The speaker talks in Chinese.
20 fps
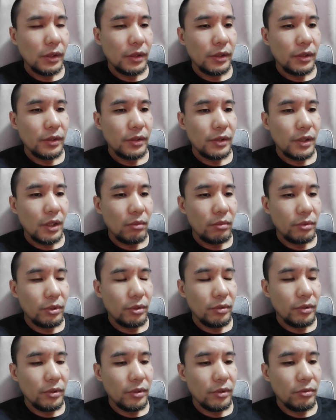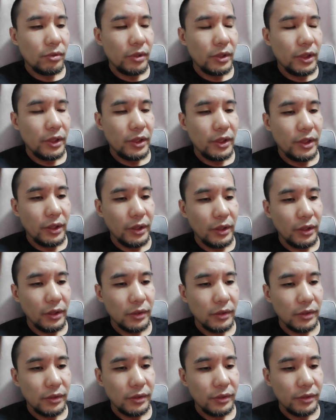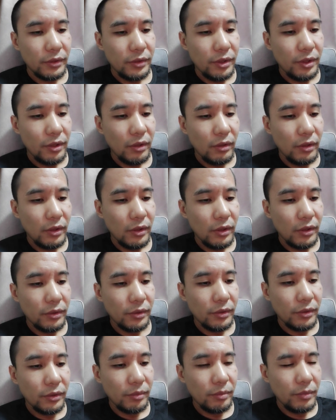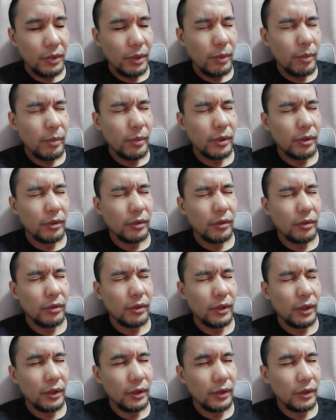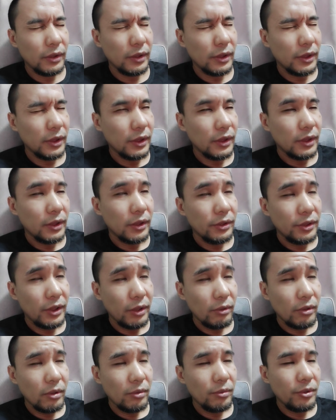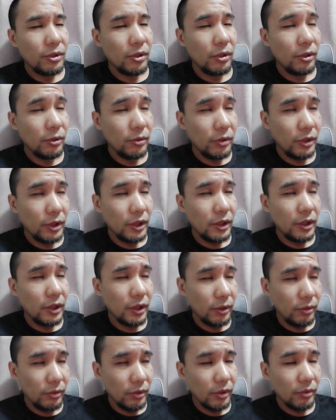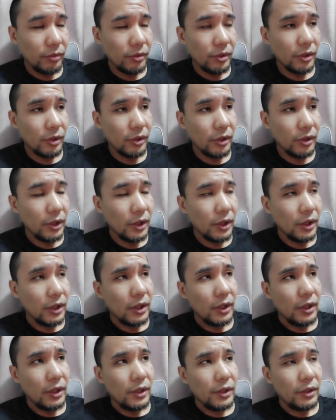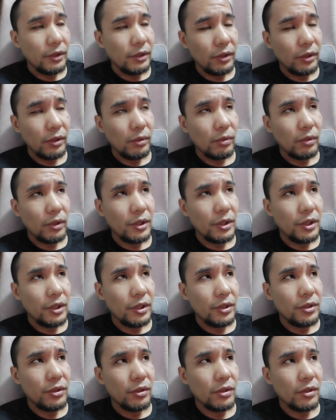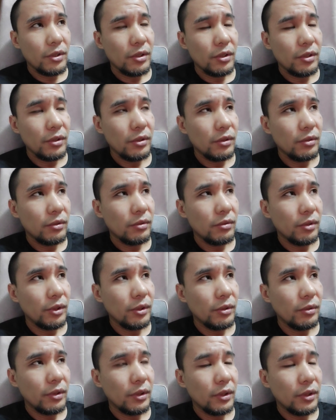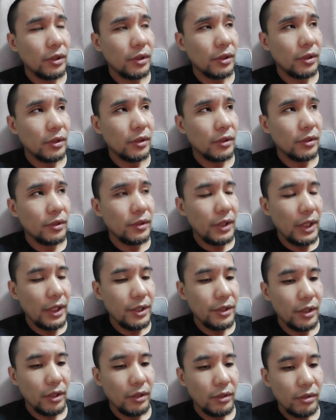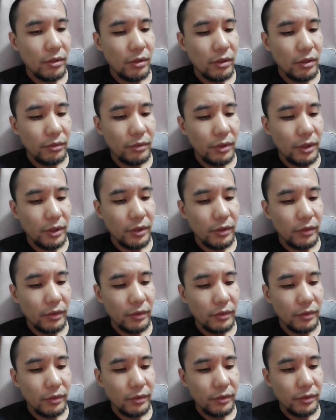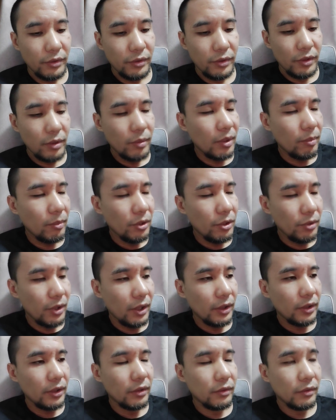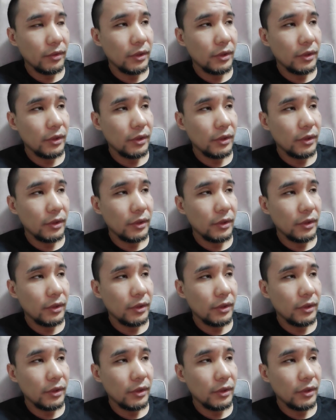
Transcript: 下午有一阵坐地铁，听了迷迷瞪瞪的，先坐公交，又坐地铁，又坐公交，一段一个小时左右的一个演讲，正好全听了，就也没全听。